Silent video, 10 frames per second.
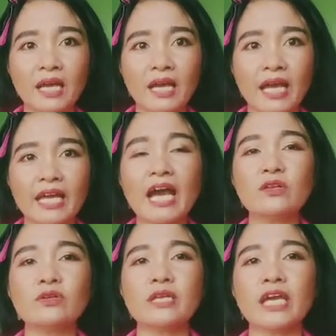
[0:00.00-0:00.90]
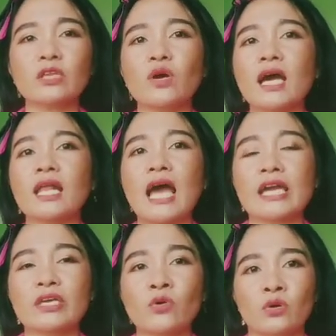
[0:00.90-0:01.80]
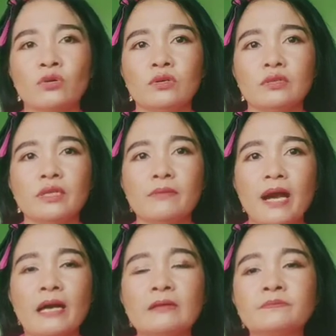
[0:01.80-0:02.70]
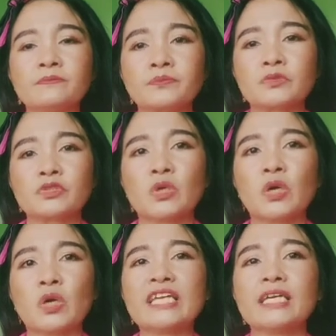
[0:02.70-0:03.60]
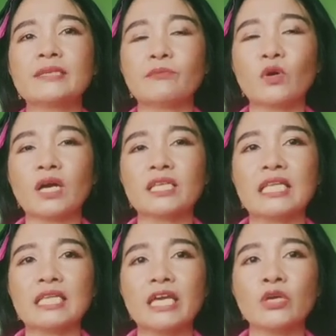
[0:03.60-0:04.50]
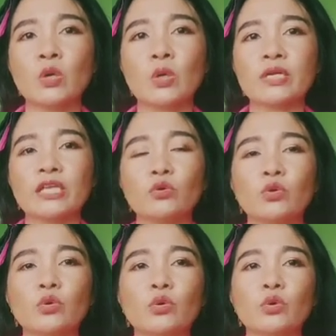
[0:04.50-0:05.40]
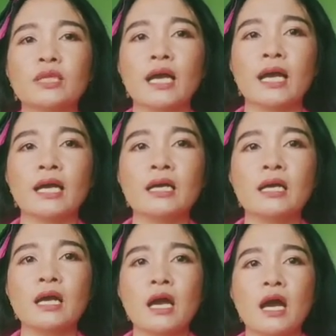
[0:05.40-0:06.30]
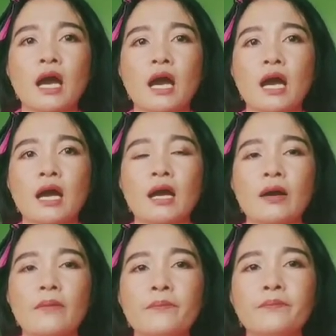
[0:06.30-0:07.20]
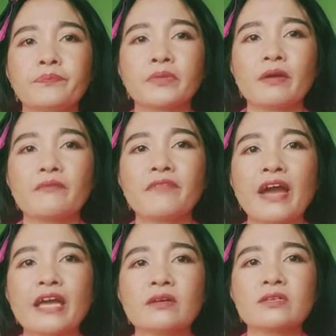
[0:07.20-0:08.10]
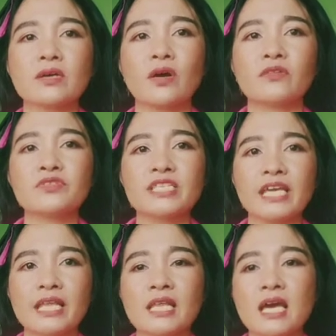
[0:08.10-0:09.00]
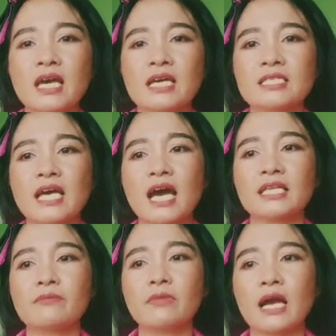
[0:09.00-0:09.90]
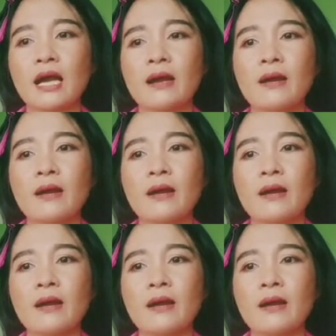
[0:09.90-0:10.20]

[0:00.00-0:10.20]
eh gano'n na ito kalayo, 'di ba? So ganyan po katindi yung naidudulot ng uh, virus of sin sa ating mga